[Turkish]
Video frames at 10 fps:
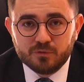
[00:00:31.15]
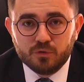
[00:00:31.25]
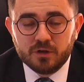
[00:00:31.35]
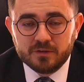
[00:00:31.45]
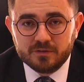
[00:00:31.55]

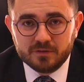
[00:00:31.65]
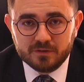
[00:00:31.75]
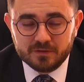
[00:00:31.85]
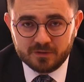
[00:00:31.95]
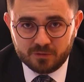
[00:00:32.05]

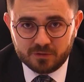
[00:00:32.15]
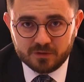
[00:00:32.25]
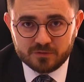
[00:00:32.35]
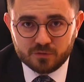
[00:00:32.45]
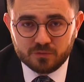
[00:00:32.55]
dolandırıldığına
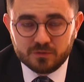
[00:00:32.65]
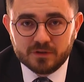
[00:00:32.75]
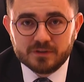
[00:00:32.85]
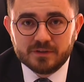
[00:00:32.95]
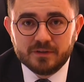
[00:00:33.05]
yönelik son
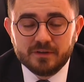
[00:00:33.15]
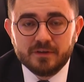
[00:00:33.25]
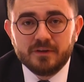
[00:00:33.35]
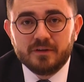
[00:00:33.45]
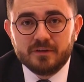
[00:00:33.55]
derece
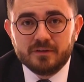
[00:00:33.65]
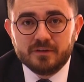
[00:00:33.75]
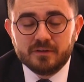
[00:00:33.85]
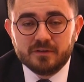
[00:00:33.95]
e,